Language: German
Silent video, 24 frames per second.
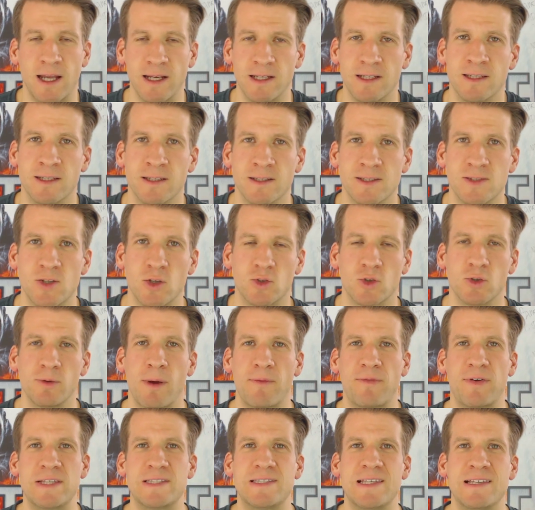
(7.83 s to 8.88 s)
Nein, das
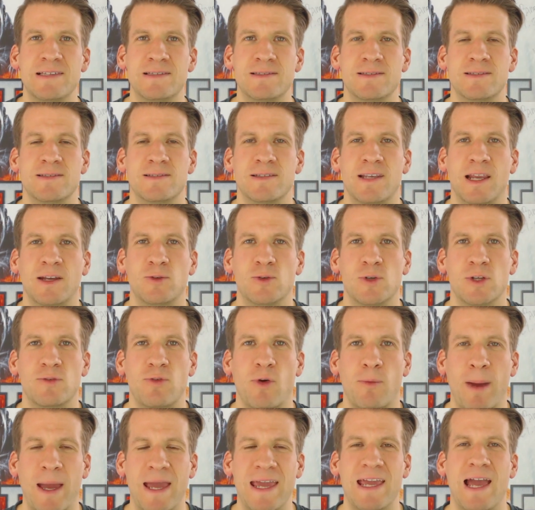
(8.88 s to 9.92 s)
Oktoberfest ist natürlich
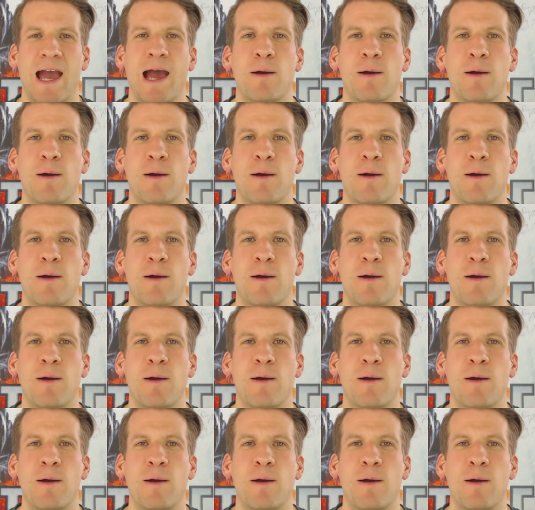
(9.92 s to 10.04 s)
vorbei,